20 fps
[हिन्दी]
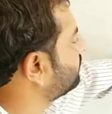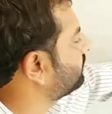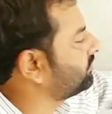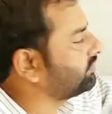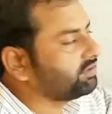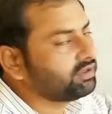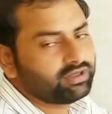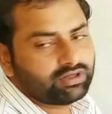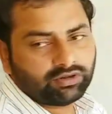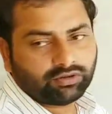कोण
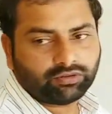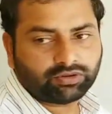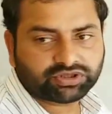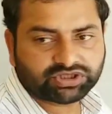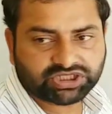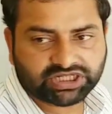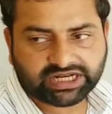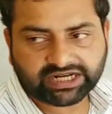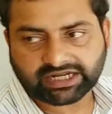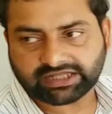और
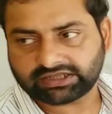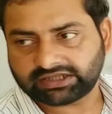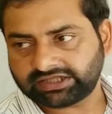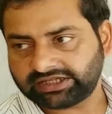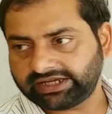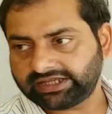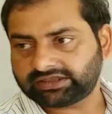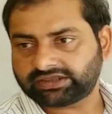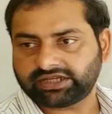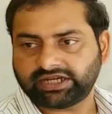जया करते
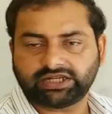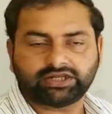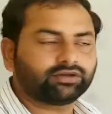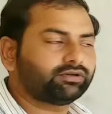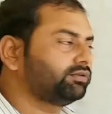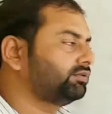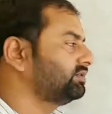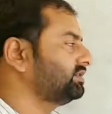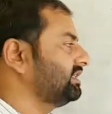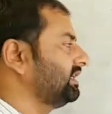हैं साइन
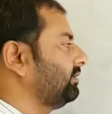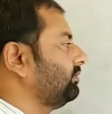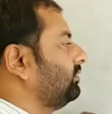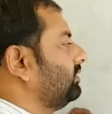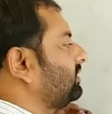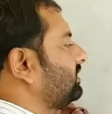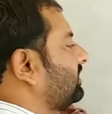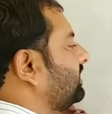को जया बोलते